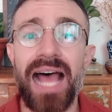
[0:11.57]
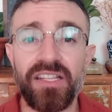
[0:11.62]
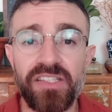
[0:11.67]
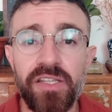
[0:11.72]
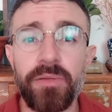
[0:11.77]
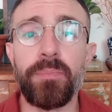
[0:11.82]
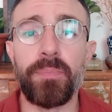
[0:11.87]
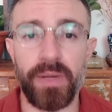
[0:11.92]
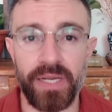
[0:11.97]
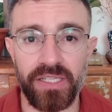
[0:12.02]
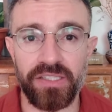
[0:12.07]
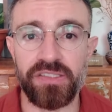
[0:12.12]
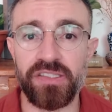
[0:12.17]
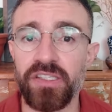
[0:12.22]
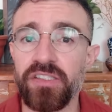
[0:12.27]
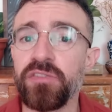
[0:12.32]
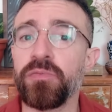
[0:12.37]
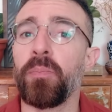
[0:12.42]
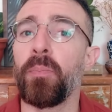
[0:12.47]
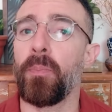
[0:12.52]
As
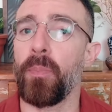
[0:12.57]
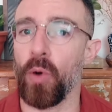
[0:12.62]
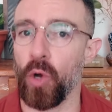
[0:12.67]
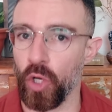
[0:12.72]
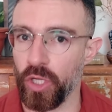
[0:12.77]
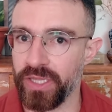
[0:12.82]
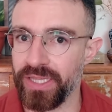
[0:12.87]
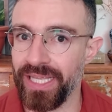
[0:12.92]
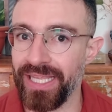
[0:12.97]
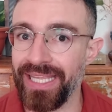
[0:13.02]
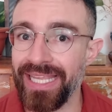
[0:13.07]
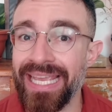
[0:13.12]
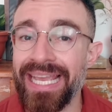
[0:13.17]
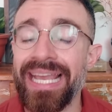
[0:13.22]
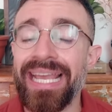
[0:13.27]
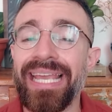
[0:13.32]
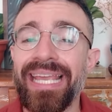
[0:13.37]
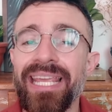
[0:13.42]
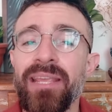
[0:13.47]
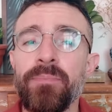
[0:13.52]
empresas podem
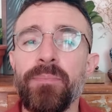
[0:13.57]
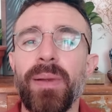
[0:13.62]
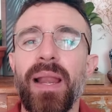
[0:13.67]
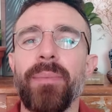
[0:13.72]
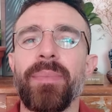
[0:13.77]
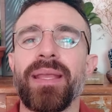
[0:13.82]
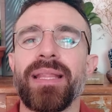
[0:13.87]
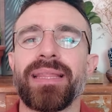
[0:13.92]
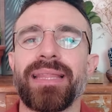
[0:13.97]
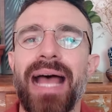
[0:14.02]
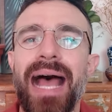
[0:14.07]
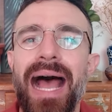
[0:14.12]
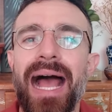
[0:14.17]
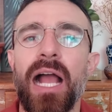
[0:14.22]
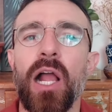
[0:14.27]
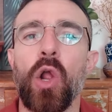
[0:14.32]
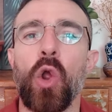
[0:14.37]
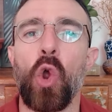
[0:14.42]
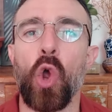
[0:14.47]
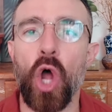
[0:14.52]

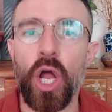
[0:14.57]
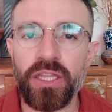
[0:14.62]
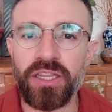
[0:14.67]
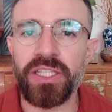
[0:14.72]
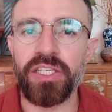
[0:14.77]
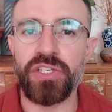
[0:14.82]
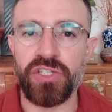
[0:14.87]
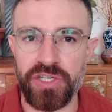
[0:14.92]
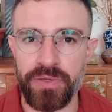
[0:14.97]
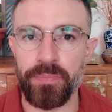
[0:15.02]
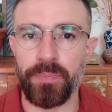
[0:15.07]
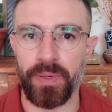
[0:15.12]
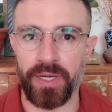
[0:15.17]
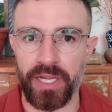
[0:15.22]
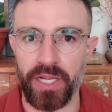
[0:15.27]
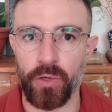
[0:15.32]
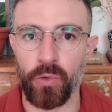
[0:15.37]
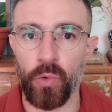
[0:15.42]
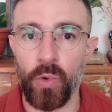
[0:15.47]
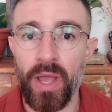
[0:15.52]
implementar cotas de
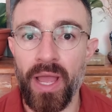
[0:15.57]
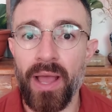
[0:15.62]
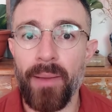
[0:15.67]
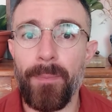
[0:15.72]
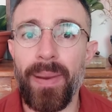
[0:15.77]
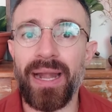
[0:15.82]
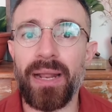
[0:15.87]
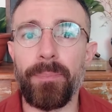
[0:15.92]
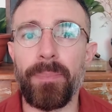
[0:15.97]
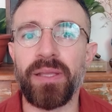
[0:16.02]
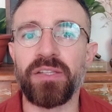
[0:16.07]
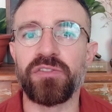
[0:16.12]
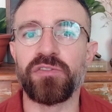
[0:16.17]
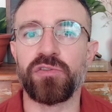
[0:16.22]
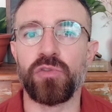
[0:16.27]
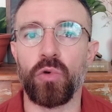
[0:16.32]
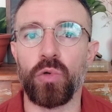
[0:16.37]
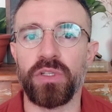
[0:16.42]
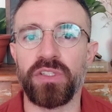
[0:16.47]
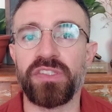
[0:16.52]
emprego para
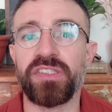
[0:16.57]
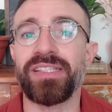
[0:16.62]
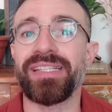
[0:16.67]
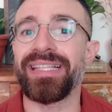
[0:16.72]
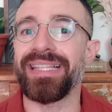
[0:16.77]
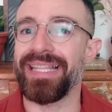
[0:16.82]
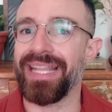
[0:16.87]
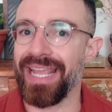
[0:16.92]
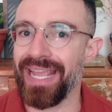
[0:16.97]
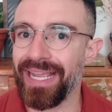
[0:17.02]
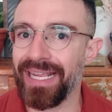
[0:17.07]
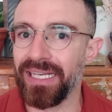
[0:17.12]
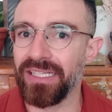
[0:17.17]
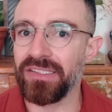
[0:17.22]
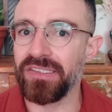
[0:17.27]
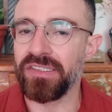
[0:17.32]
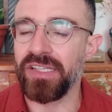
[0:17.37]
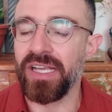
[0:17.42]
pessoas negras